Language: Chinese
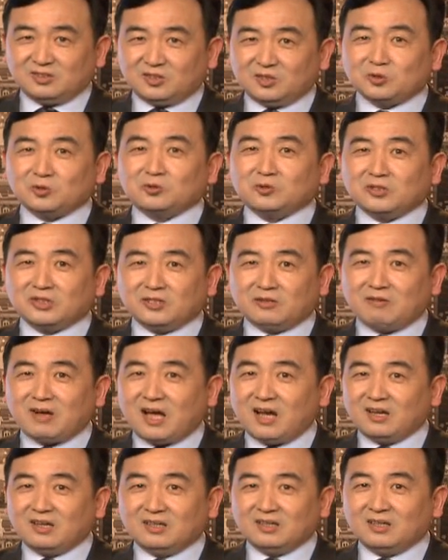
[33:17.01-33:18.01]
就是说那
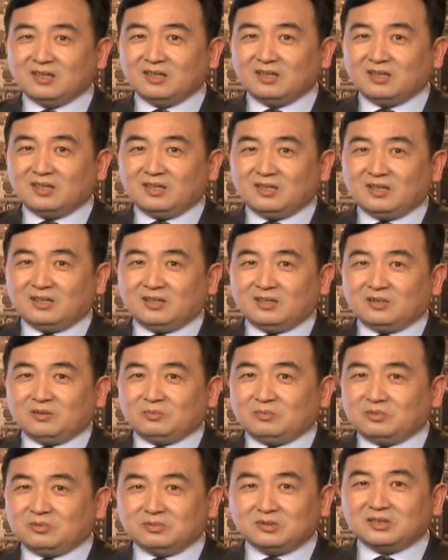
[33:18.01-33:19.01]
话，
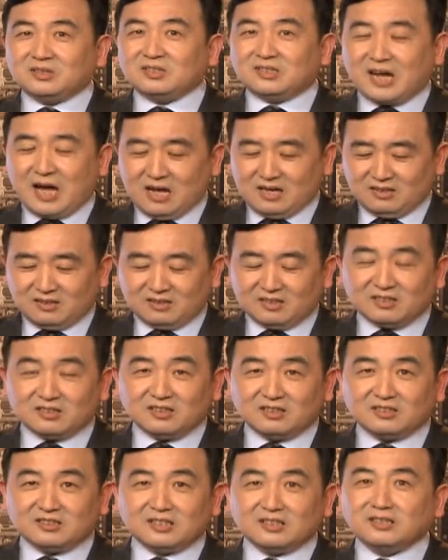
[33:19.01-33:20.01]
不是啊，那
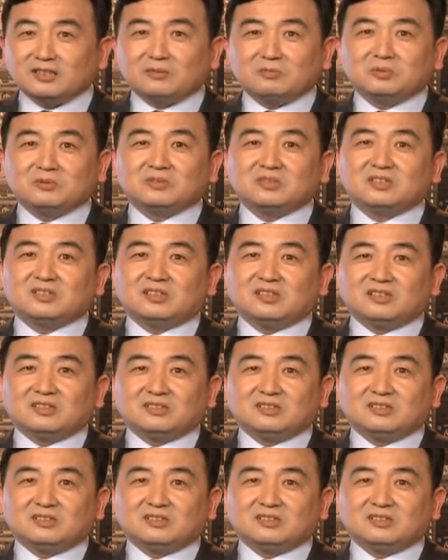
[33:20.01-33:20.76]
可真的不是。